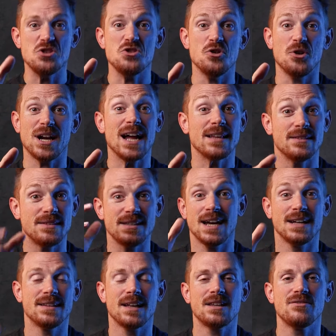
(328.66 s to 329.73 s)
ignora ignoranti,
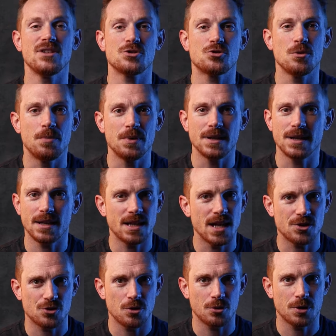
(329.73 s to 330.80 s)
andatevi a scoprire chi
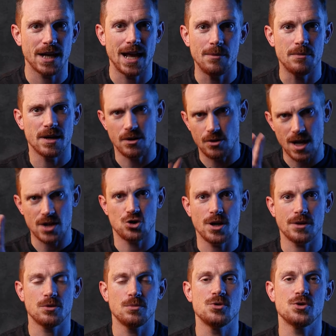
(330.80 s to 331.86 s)
è Scott Kelby, che non ha
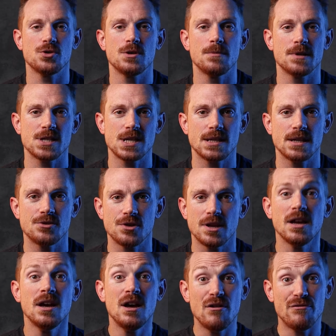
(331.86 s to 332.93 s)
certo bisogno di
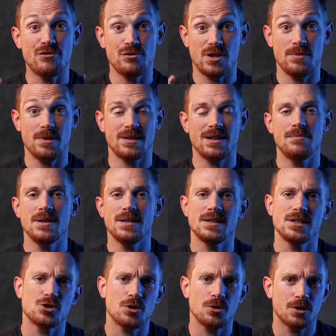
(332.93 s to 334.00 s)
presentazioni.
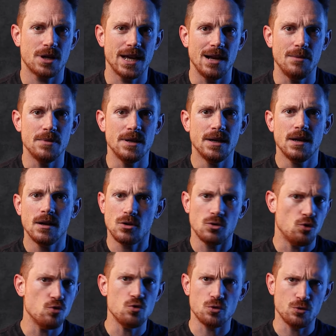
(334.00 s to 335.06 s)
Fondamentalmente, Scott Kelby,
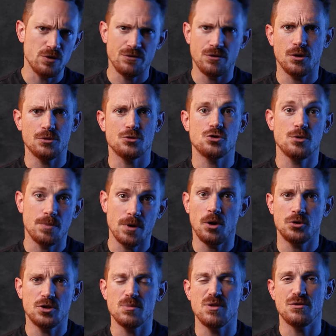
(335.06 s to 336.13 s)
guru di Photoshop e
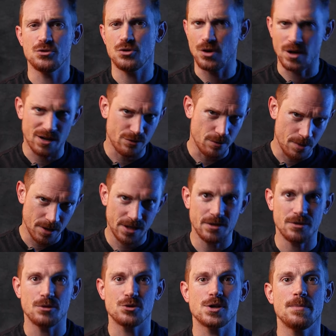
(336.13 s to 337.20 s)
ottimo fotografo per chi
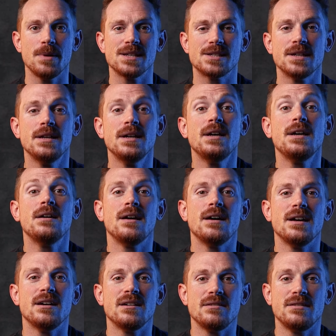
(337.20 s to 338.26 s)
non lo sapesse,
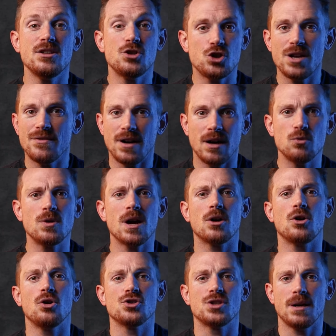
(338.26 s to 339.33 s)
eh, diceva una
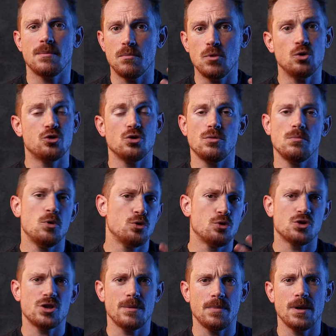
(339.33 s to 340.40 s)
cosa molto,
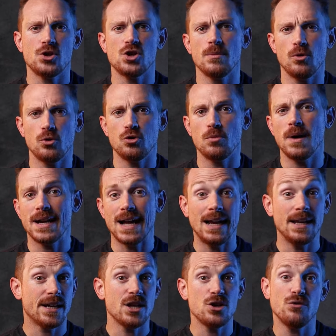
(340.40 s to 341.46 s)
molto semplice e molto
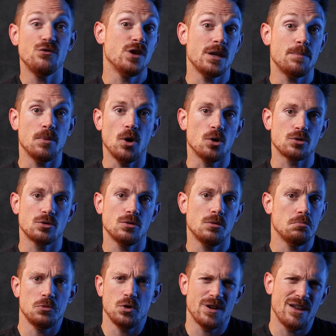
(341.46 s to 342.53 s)
banale che io vi
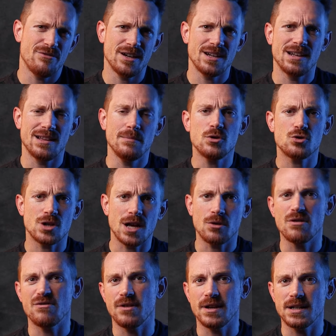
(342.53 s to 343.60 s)
riporto. Non è farina del mio
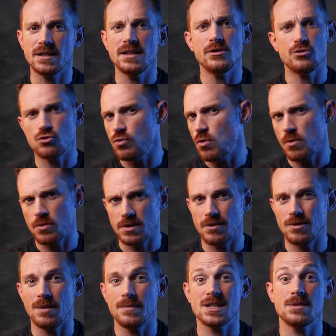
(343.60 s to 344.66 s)
sacco, è farina del suo, quindi
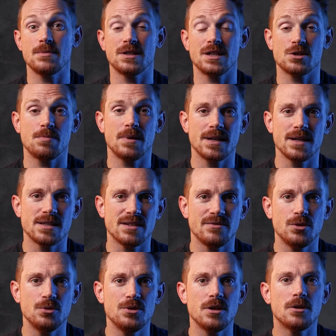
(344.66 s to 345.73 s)
con la massima trasparenza
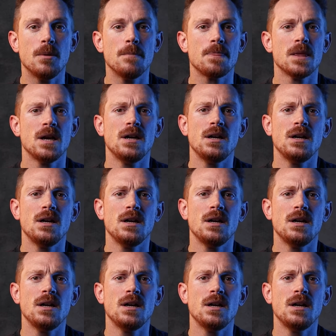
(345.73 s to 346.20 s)
ve lo dico.